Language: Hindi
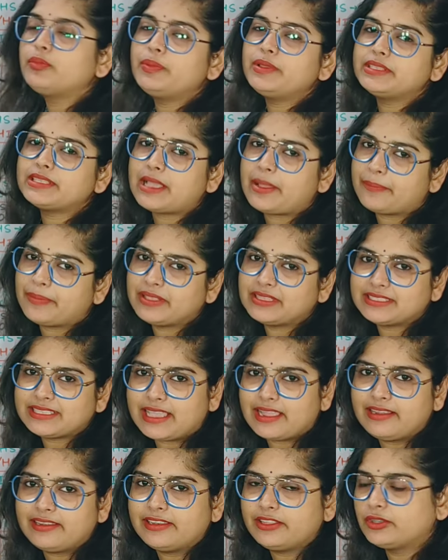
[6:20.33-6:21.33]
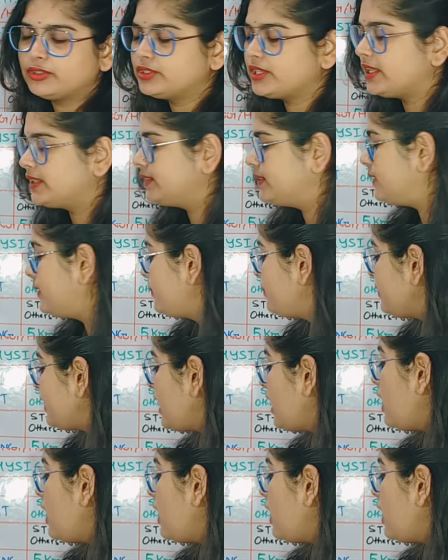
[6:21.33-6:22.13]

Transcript: रुपीस आपकी सैलरी हो जाती है